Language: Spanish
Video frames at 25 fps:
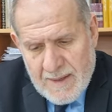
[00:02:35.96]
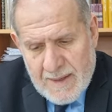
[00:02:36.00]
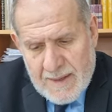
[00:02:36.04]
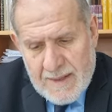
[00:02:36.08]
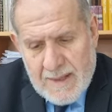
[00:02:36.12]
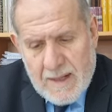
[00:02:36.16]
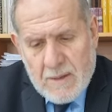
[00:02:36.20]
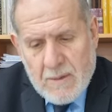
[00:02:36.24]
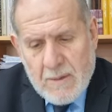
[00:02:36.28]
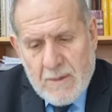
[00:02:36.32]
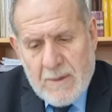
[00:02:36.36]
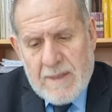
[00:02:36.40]

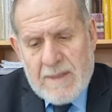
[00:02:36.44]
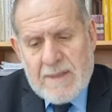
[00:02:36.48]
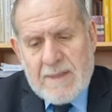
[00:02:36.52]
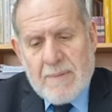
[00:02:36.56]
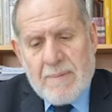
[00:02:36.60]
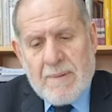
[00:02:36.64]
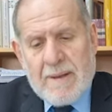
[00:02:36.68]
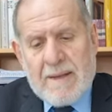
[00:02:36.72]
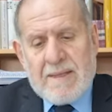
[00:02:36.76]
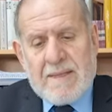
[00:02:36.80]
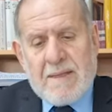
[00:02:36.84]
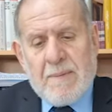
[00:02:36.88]
El arco iris
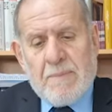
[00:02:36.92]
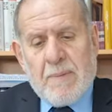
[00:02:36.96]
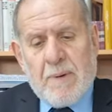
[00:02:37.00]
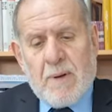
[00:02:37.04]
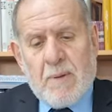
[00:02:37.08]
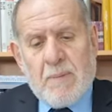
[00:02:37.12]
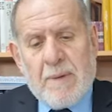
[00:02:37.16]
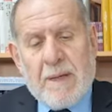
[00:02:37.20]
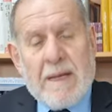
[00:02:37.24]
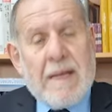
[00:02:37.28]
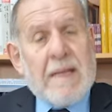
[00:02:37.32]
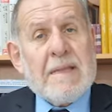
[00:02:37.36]
aparece
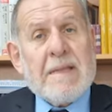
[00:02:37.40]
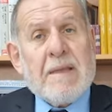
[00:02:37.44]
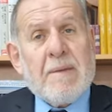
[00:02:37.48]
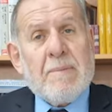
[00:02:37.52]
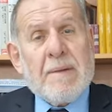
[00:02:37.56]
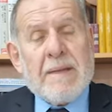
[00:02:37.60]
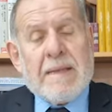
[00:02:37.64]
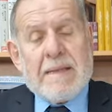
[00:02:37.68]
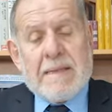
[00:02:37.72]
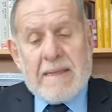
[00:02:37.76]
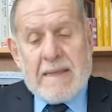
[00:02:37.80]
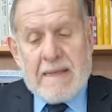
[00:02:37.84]

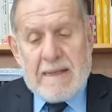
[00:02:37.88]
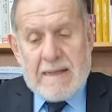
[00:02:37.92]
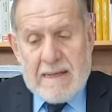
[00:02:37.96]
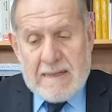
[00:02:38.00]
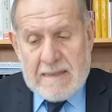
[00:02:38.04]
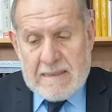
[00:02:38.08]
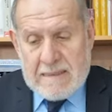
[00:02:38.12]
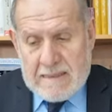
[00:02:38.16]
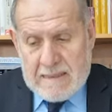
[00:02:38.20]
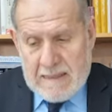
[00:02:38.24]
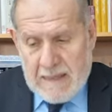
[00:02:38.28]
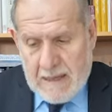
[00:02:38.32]
prominentemente en
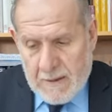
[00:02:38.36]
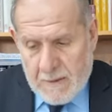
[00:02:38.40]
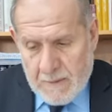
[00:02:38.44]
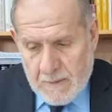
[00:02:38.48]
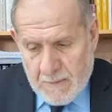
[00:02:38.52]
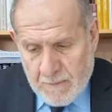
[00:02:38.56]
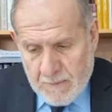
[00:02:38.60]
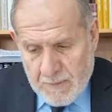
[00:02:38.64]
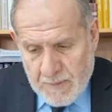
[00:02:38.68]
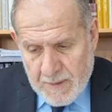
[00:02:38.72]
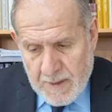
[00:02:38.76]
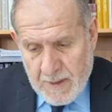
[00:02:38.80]
el
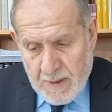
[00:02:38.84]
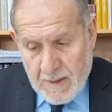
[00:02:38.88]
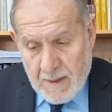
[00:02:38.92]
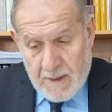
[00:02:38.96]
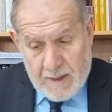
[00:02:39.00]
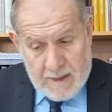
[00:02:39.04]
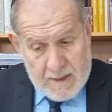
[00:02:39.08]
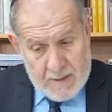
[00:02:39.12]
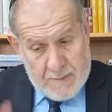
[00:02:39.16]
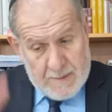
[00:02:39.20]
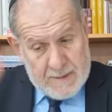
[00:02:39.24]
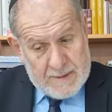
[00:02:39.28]
cielo,
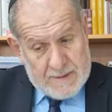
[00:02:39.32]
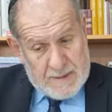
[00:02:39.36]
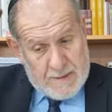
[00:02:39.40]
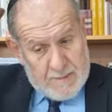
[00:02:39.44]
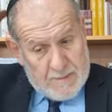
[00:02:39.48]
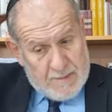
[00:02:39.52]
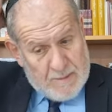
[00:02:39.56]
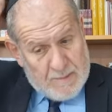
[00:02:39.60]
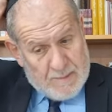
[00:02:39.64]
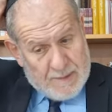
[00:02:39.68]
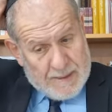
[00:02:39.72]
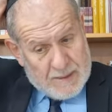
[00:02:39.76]
y es
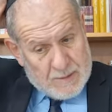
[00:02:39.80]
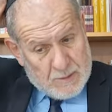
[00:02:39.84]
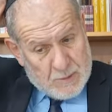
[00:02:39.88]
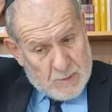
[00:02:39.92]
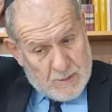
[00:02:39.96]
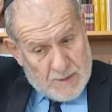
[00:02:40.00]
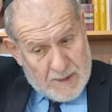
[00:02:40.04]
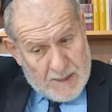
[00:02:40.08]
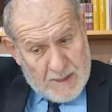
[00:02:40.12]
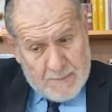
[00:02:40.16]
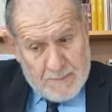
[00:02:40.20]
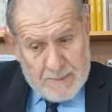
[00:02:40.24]
visible para
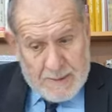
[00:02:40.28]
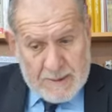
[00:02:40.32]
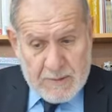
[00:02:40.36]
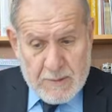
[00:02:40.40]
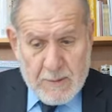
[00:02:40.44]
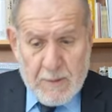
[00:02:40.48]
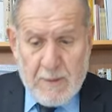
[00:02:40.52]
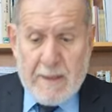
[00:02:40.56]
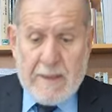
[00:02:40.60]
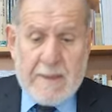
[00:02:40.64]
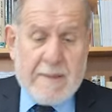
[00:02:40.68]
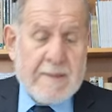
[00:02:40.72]
todas las
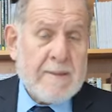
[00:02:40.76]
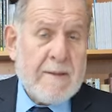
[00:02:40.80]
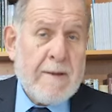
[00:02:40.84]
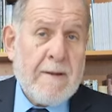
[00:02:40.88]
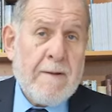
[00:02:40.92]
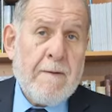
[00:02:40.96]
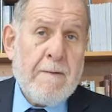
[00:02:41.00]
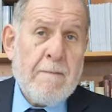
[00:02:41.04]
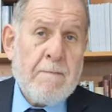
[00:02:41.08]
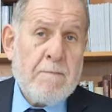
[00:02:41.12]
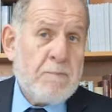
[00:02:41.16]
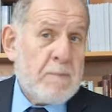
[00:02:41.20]
personas,
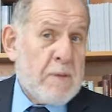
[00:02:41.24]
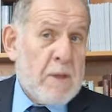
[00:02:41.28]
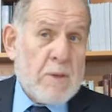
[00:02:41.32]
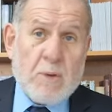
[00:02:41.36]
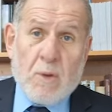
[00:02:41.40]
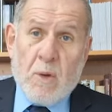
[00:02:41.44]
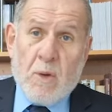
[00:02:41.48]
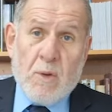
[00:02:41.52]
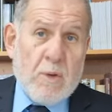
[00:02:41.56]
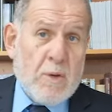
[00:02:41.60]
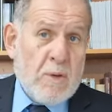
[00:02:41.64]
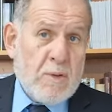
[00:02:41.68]
de
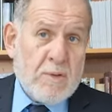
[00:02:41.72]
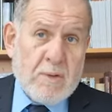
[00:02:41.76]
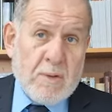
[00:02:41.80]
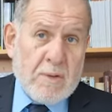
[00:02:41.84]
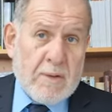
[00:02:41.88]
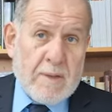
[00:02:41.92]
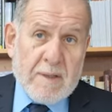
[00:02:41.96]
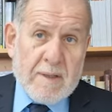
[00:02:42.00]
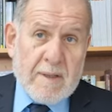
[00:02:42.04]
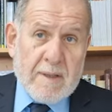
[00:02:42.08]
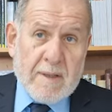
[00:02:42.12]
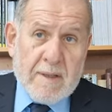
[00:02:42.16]
todos los
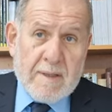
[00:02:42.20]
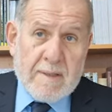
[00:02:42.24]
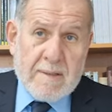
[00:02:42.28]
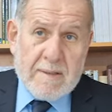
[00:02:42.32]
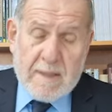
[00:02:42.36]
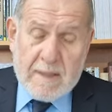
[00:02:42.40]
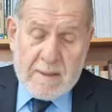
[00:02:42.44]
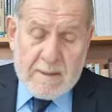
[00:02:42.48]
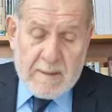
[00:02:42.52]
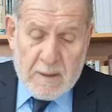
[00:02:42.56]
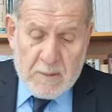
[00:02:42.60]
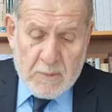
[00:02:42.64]

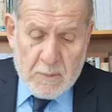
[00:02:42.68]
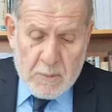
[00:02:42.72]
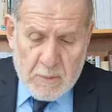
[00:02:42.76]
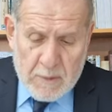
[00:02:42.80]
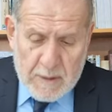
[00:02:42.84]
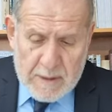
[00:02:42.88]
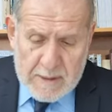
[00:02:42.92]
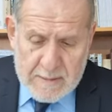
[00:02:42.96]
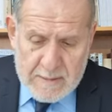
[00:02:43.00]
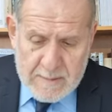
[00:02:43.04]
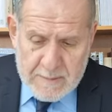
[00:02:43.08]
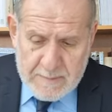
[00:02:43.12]
orígenes y
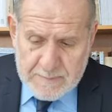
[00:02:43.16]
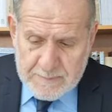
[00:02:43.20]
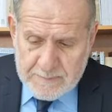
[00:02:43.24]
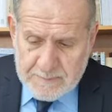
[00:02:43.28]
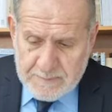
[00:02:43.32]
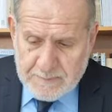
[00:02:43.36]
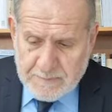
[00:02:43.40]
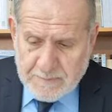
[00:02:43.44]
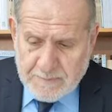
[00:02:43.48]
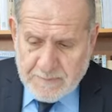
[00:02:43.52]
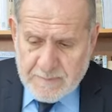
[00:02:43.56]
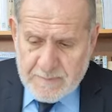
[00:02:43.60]
estaturas.
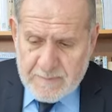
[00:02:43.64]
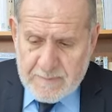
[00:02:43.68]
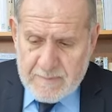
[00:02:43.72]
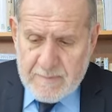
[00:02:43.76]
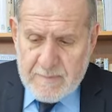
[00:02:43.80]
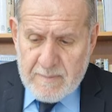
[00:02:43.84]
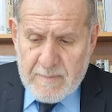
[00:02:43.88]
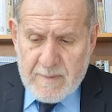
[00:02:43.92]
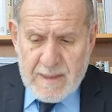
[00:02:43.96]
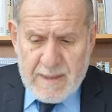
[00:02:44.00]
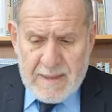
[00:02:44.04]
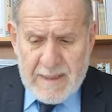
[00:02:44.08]

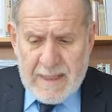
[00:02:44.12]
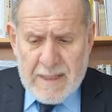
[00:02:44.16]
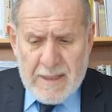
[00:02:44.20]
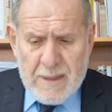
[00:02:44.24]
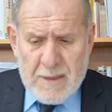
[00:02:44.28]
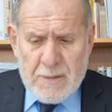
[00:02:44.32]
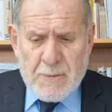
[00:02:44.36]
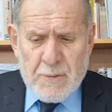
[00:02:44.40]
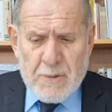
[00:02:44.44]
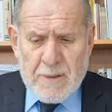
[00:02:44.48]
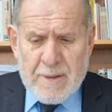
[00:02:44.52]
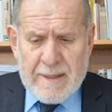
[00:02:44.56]
De
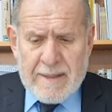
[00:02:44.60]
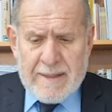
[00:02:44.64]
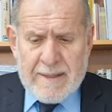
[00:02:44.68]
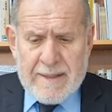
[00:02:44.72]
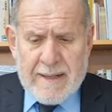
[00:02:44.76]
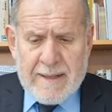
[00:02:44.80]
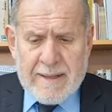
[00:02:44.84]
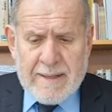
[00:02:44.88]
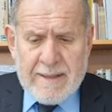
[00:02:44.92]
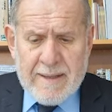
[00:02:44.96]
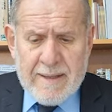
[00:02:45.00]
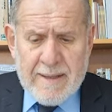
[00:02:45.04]
hecho, el
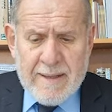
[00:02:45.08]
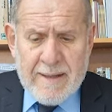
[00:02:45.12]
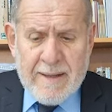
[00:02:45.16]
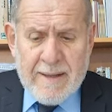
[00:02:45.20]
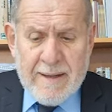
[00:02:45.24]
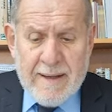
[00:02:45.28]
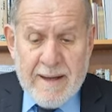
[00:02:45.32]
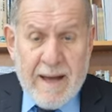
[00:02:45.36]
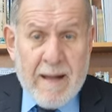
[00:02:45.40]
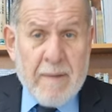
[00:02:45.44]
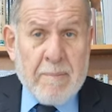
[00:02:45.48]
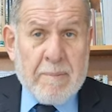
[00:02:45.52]
Radak,
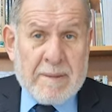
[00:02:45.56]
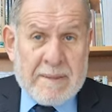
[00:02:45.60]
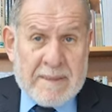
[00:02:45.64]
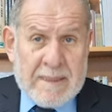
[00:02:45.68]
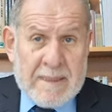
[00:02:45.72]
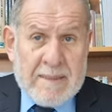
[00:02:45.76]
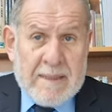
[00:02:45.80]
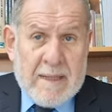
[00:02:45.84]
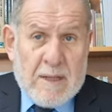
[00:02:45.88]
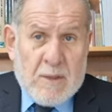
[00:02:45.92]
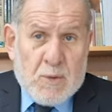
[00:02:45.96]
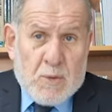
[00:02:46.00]
al
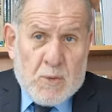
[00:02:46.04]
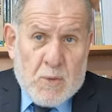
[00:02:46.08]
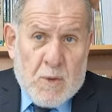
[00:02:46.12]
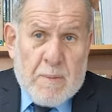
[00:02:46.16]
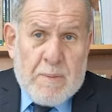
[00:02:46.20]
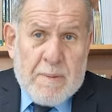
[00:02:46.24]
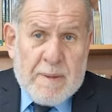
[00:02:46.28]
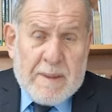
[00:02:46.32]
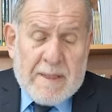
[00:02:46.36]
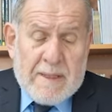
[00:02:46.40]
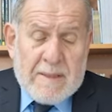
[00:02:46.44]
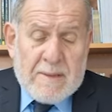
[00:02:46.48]
presentar su
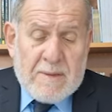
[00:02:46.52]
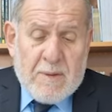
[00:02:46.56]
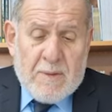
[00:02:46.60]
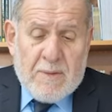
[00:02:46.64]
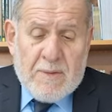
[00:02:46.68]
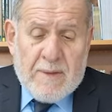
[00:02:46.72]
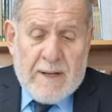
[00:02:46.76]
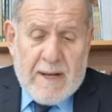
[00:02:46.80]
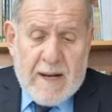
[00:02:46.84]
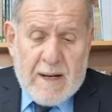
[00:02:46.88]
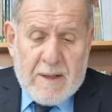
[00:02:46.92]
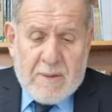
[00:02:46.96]

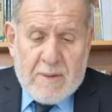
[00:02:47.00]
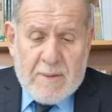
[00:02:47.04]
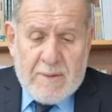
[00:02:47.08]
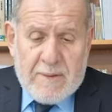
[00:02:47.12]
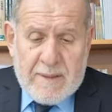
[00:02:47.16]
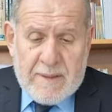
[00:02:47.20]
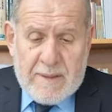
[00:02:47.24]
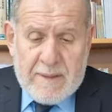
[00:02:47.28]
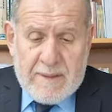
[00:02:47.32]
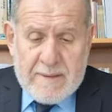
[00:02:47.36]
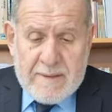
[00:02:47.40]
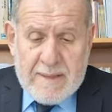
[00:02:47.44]
explicación del arco
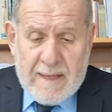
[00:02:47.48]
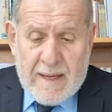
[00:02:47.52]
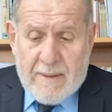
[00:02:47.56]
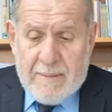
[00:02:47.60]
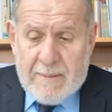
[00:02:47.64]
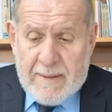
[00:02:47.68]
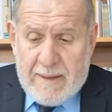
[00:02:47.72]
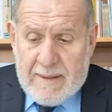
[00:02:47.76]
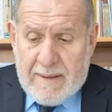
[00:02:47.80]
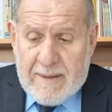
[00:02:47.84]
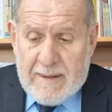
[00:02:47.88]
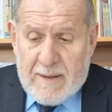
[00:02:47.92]
iris,
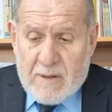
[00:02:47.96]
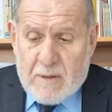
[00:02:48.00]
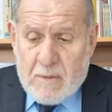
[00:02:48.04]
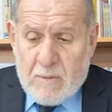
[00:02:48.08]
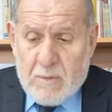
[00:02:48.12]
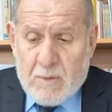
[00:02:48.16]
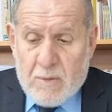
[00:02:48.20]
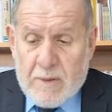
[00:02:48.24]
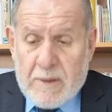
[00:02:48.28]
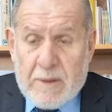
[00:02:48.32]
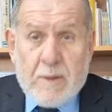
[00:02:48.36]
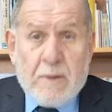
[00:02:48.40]
habla de él
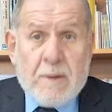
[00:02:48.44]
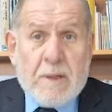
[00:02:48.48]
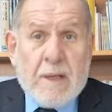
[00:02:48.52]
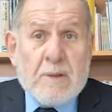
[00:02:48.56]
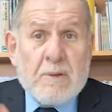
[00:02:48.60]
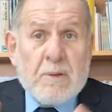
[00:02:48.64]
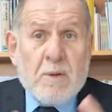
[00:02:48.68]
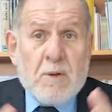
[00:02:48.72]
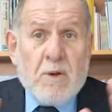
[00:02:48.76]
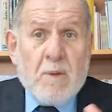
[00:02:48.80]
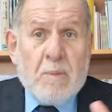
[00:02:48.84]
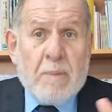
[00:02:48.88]
como un
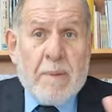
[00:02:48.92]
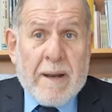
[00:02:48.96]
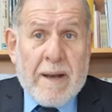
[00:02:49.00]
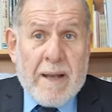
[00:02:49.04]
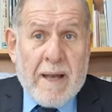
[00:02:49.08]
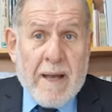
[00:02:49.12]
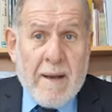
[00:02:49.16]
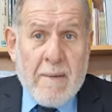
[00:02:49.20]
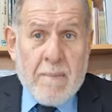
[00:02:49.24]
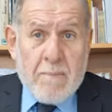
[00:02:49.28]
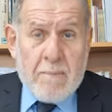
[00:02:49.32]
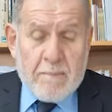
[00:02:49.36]
recordatorio
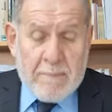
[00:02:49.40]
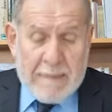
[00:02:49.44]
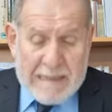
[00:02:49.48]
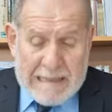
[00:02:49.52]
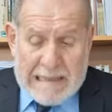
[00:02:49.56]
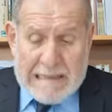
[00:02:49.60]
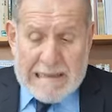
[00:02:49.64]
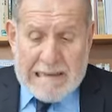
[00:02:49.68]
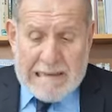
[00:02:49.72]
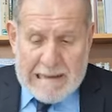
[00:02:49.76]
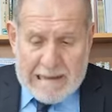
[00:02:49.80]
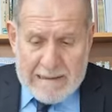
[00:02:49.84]
para
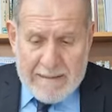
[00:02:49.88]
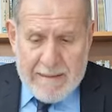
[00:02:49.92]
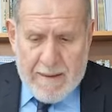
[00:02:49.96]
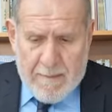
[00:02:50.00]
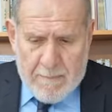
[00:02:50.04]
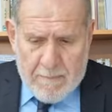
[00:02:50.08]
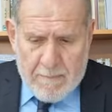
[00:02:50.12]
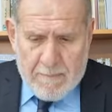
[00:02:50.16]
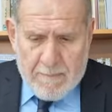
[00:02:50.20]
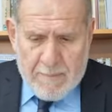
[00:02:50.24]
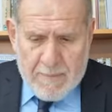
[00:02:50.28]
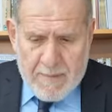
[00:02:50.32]
ben
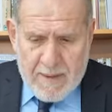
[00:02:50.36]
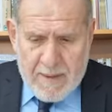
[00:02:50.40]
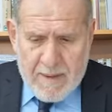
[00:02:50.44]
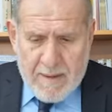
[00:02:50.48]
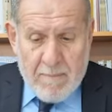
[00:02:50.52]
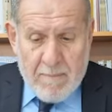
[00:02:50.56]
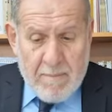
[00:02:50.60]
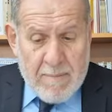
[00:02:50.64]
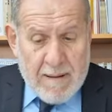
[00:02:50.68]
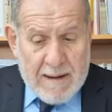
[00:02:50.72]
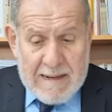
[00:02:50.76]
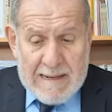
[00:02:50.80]
Adam,
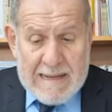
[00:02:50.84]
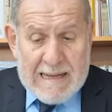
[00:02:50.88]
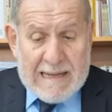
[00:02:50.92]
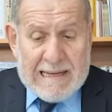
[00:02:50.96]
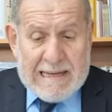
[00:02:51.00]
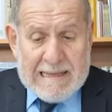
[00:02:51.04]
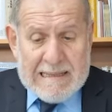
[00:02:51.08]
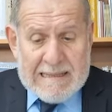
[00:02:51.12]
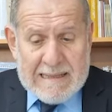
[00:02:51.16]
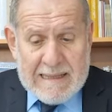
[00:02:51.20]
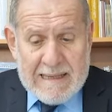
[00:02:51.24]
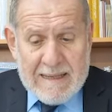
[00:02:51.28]
para la
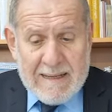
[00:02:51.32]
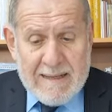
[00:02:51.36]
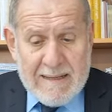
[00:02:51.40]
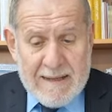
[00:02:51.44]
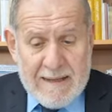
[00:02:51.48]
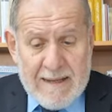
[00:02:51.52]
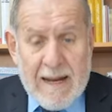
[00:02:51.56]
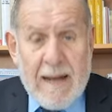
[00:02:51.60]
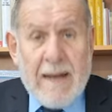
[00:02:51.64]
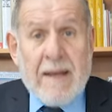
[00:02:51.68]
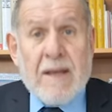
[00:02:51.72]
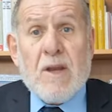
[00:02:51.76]
gente en
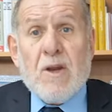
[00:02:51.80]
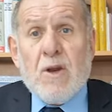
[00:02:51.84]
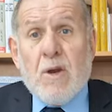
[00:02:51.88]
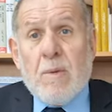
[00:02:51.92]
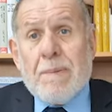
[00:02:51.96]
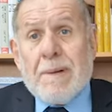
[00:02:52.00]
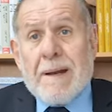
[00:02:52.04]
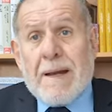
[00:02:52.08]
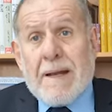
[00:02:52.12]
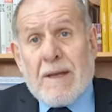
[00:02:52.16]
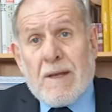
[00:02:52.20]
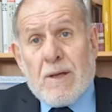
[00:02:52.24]
general, y
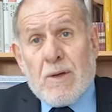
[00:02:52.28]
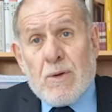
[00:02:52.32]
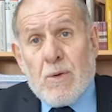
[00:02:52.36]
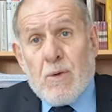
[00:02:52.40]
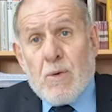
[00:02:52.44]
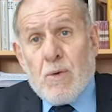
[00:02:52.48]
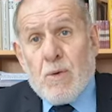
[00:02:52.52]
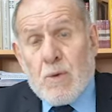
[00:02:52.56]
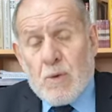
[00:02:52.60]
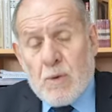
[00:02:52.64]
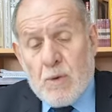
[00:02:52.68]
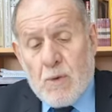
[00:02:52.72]
no para
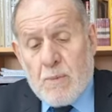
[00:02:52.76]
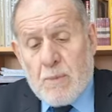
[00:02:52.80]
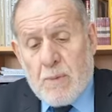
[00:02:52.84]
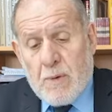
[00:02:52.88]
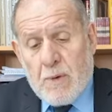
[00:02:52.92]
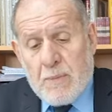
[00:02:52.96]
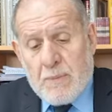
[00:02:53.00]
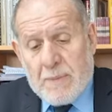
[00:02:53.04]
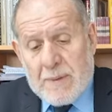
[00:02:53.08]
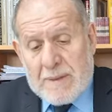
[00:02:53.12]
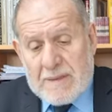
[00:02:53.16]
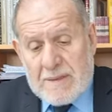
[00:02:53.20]
ningún
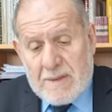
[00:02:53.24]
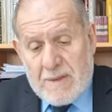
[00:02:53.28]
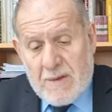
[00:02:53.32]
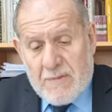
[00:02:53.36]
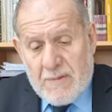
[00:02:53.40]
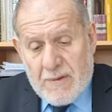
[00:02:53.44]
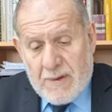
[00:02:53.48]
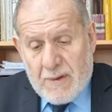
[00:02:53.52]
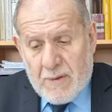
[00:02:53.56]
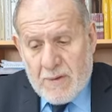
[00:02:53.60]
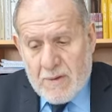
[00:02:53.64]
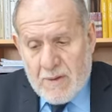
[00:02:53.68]
grupo
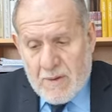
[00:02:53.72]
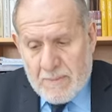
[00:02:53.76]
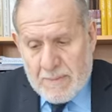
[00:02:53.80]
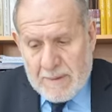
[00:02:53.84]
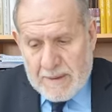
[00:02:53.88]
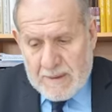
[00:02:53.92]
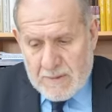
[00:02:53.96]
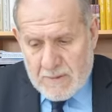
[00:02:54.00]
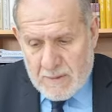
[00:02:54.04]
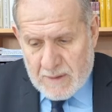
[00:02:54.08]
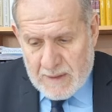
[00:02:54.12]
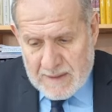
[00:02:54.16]
específico de
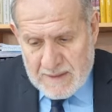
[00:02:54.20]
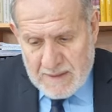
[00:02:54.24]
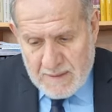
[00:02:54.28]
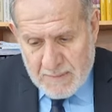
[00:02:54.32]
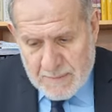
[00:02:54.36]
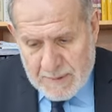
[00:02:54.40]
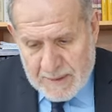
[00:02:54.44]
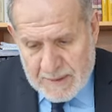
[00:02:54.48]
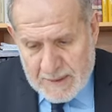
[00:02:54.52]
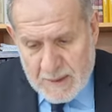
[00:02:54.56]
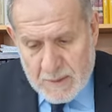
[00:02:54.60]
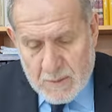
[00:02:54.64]
personas
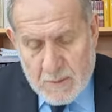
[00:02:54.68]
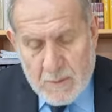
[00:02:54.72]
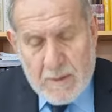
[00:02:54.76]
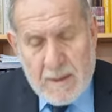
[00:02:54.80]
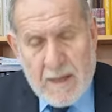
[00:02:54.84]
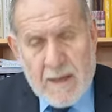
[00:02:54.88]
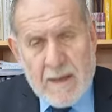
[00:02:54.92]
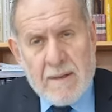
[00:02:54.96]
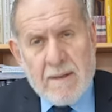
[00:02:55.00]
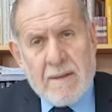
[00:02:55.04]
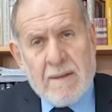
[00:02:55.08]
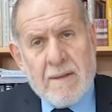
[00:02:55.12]
en
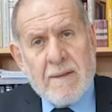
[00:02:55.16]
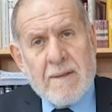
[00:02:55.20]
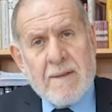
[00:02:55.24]
particular.